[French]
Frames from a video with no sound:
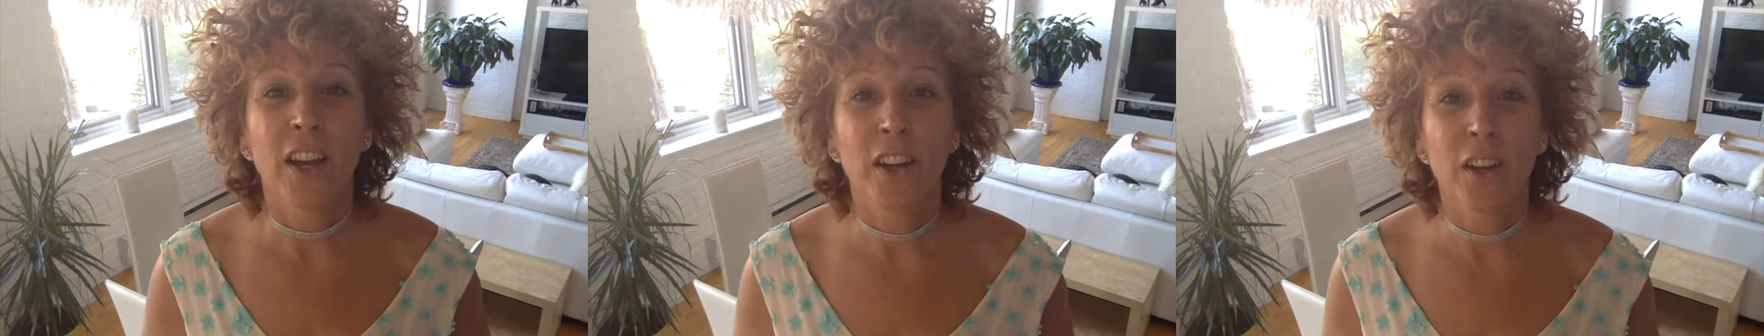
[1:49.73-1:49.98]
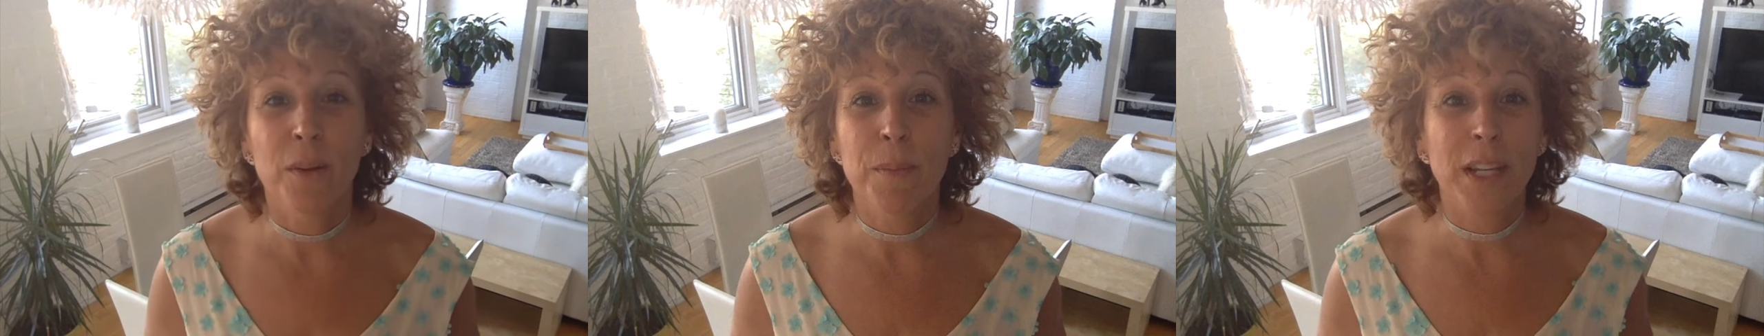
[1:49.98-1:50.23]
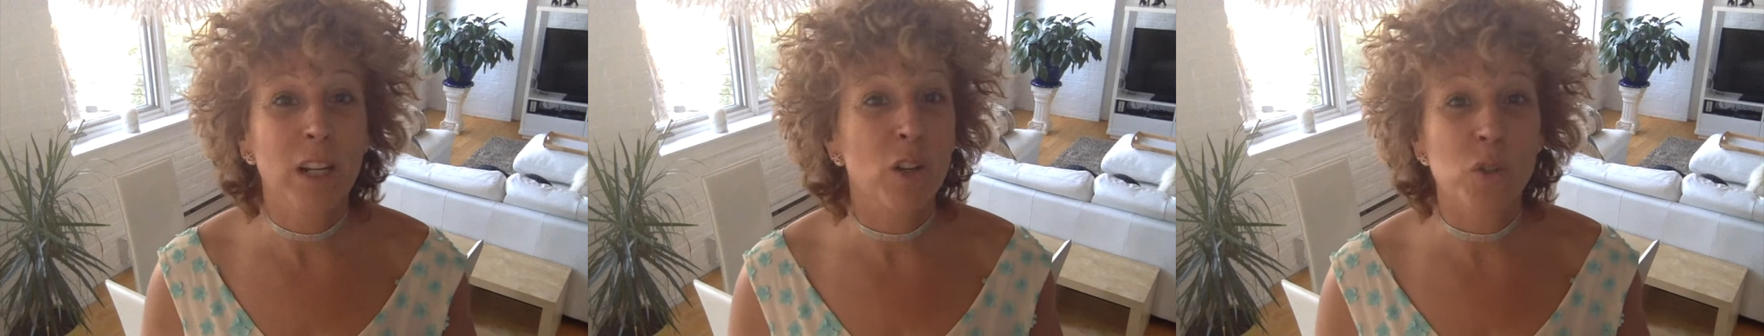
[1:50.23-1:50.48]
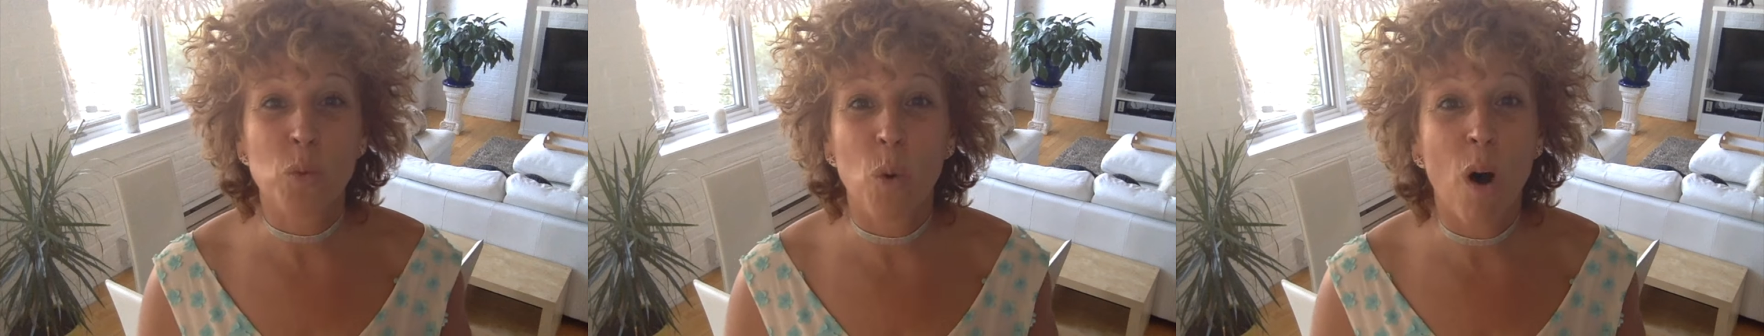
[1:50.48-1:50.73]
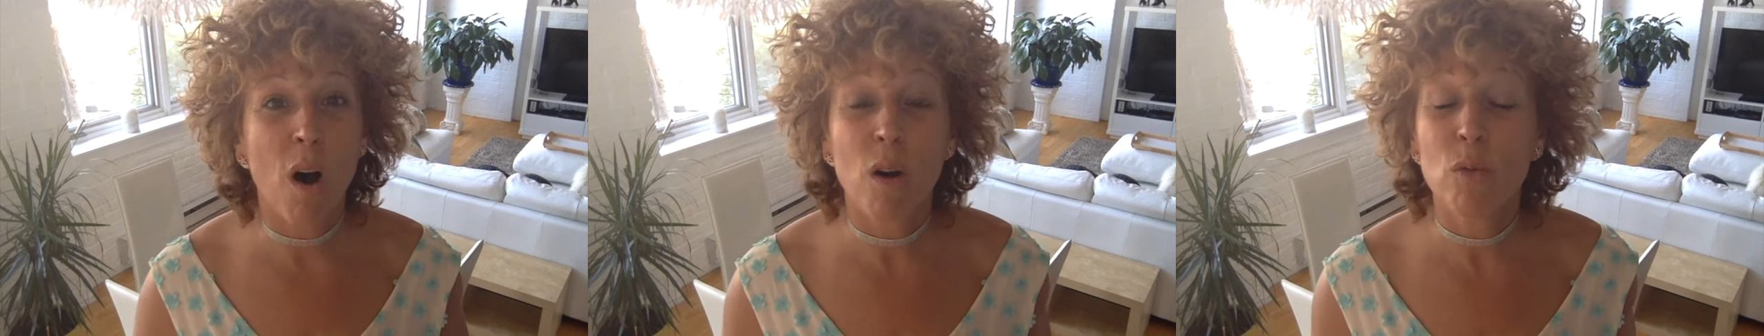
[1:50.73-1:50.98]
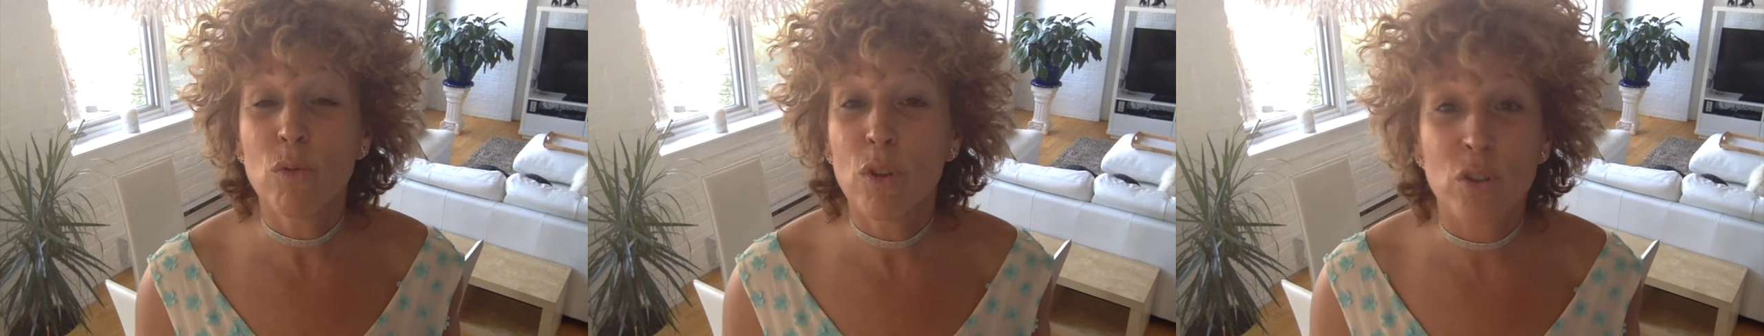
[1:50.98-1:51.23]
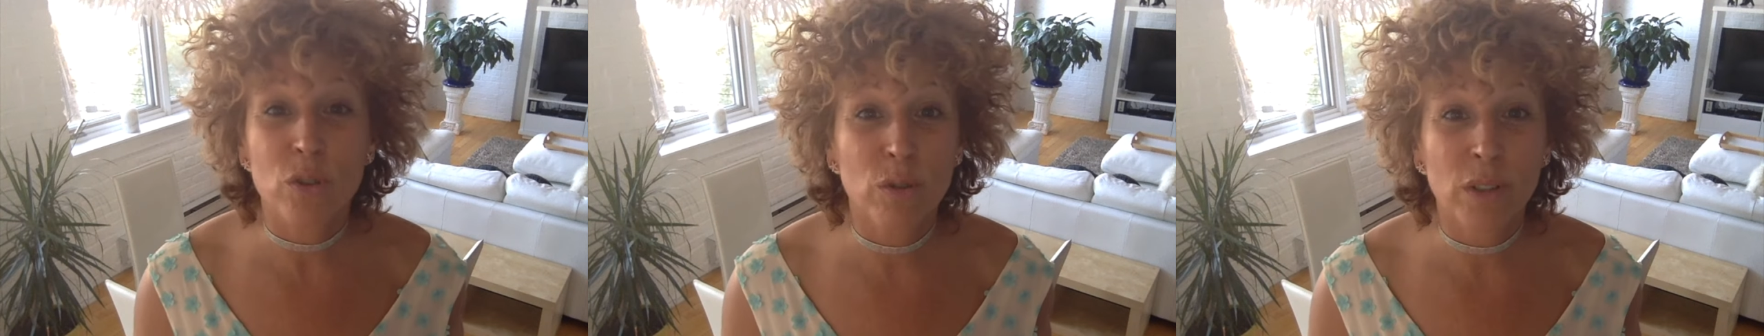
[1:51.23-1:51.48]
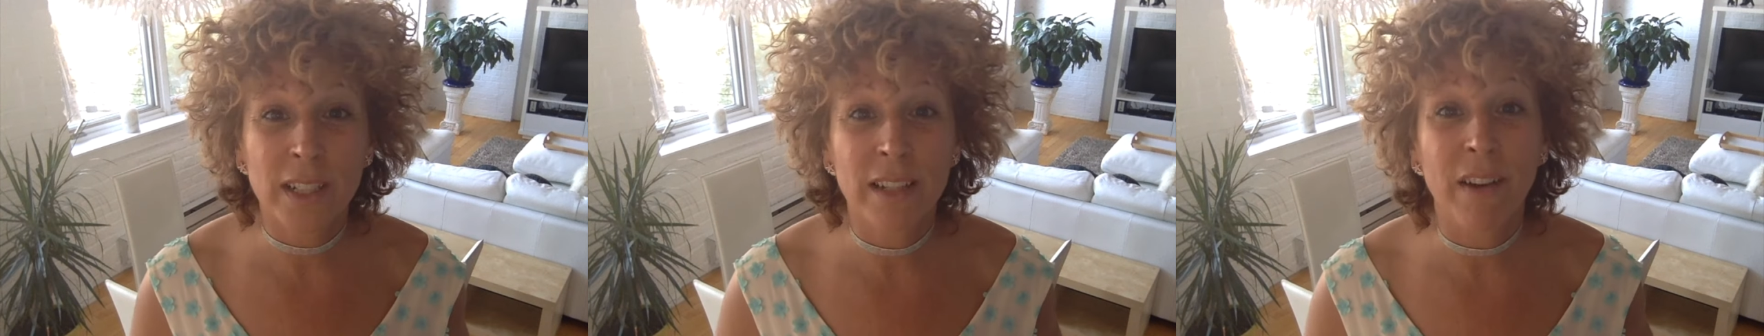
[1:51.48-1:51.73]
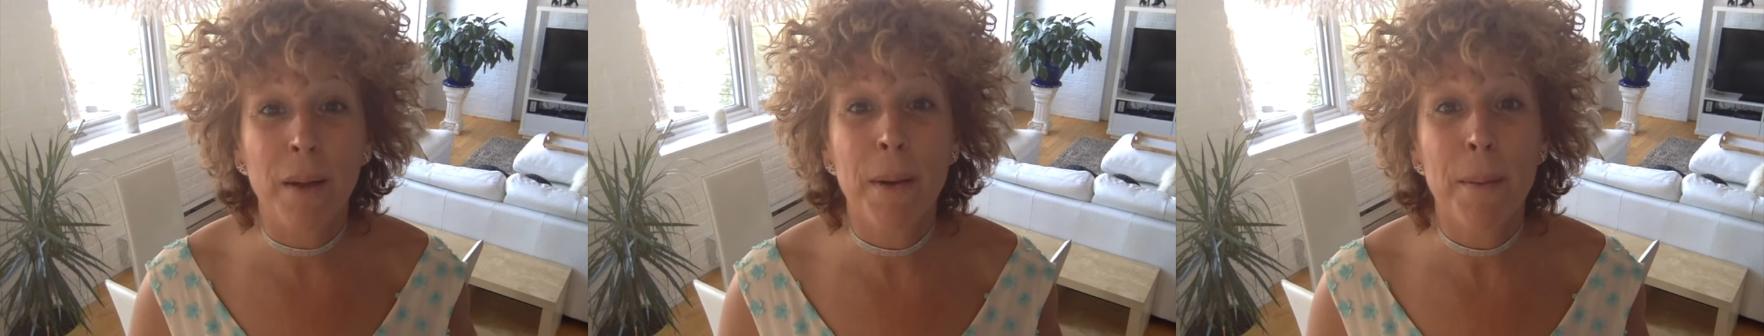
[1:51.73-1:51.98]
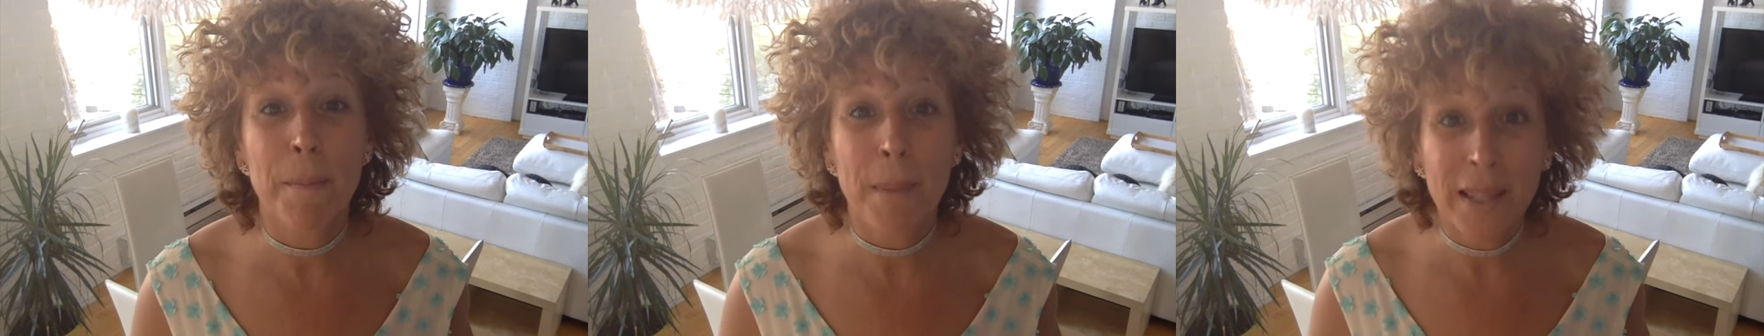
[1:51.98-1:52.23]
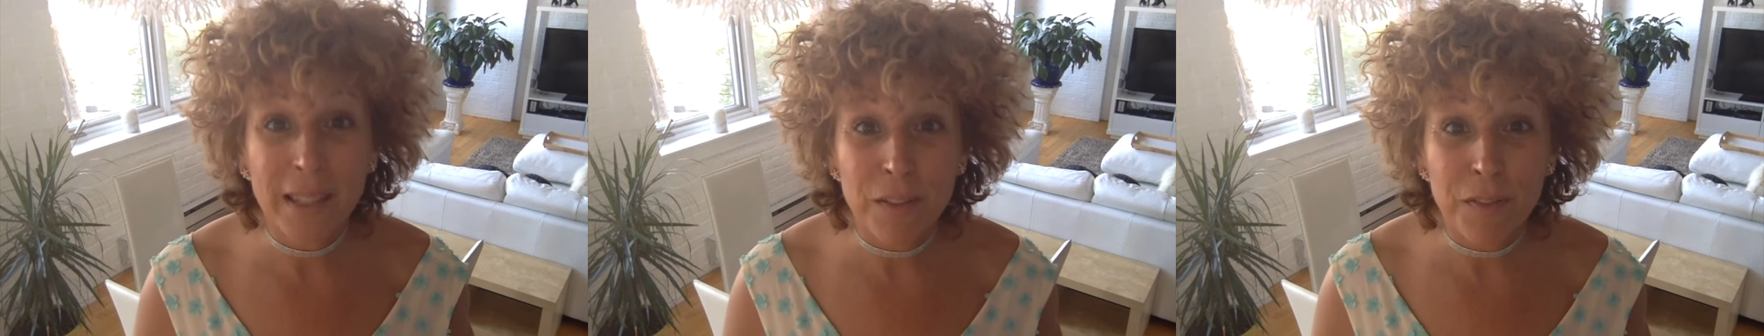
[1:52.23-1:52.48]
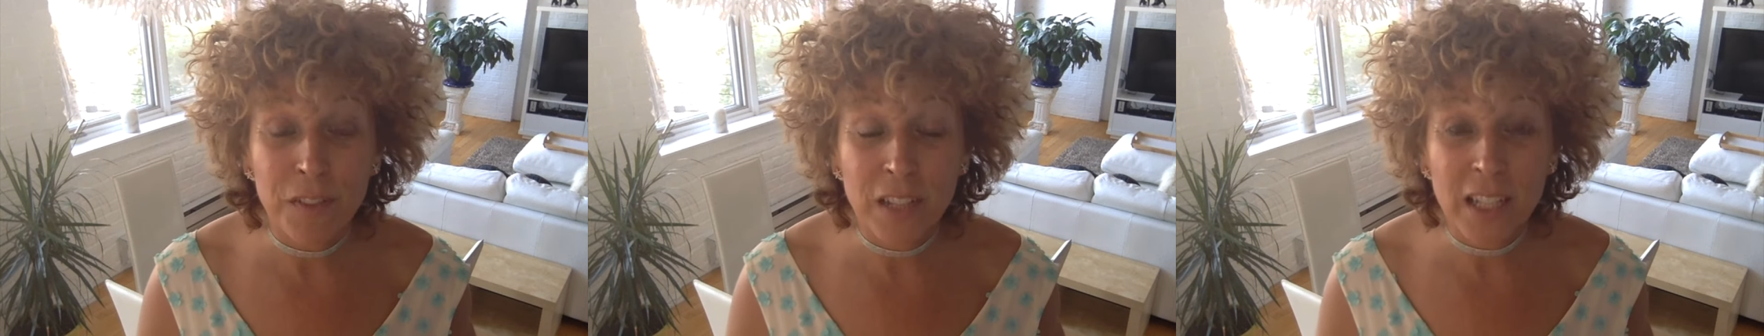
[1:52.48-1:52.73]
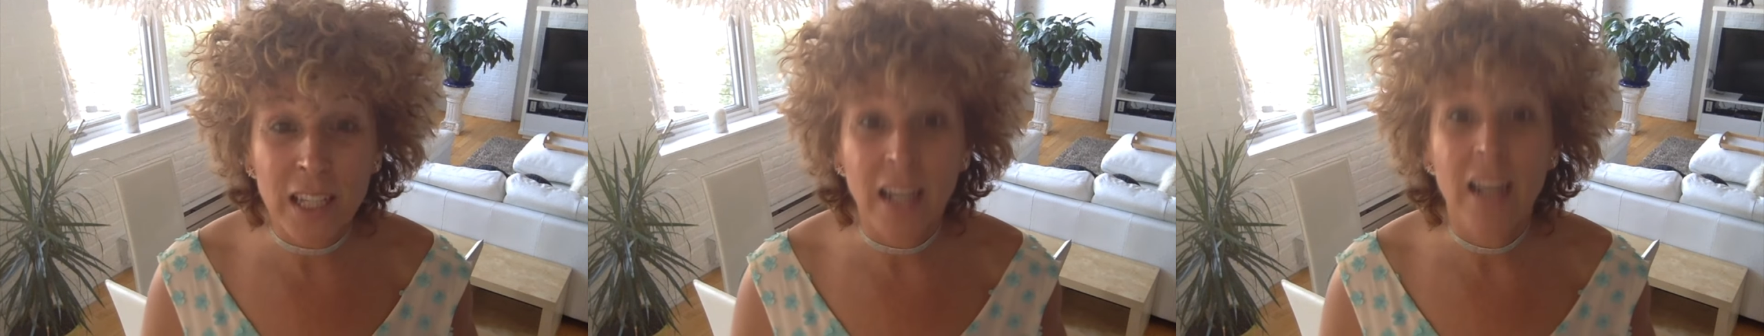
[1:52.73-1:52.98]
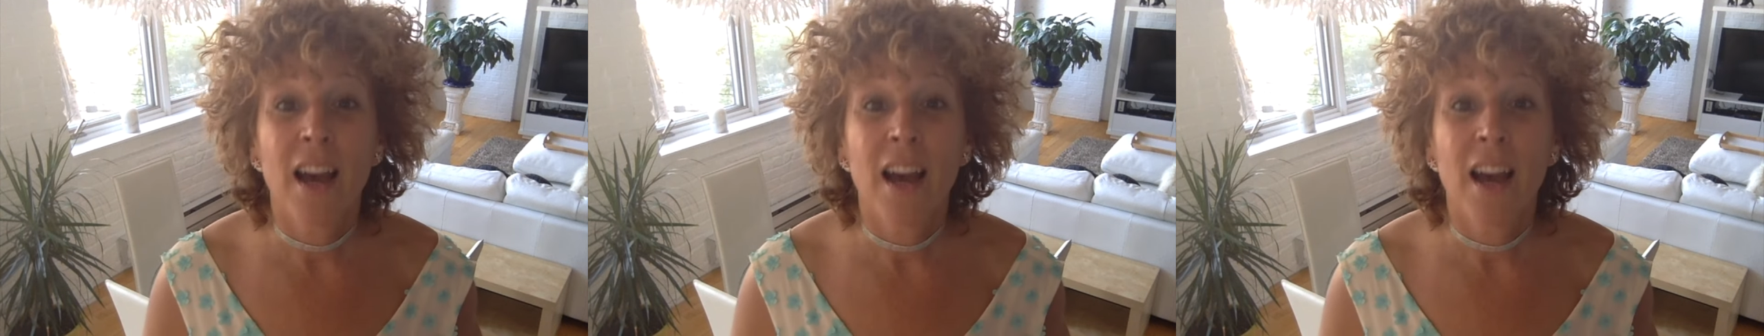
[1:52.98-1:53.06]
euh, mais que le soir ou le jour, qui est vraiment magnifique.